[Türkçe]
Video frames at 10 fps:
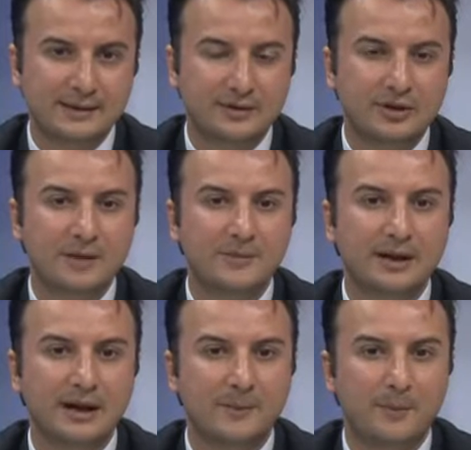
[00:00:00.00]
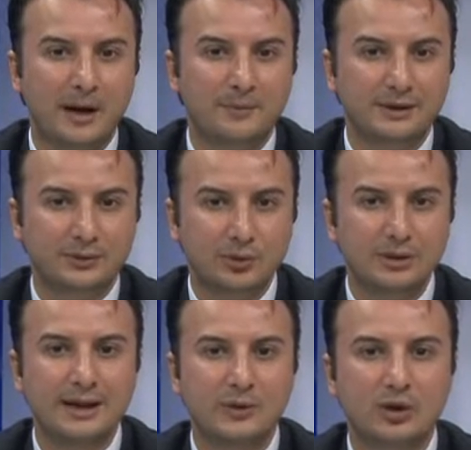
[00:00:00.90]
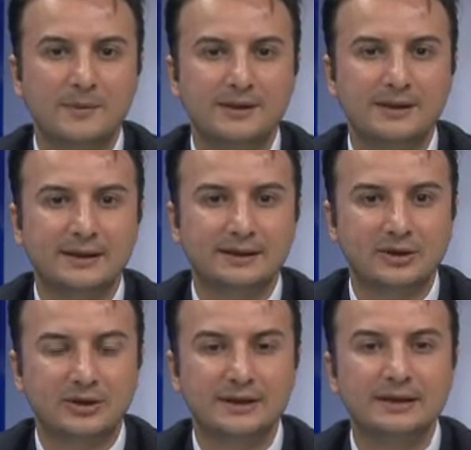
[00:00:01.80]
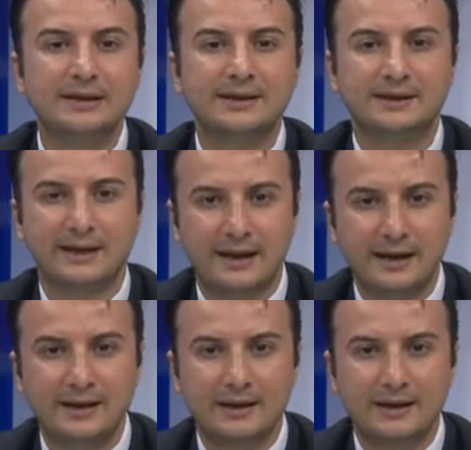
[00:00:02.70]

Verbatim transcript: sıcak paraya bağımlı Türkiye ekonomisinin taşıdığı risklere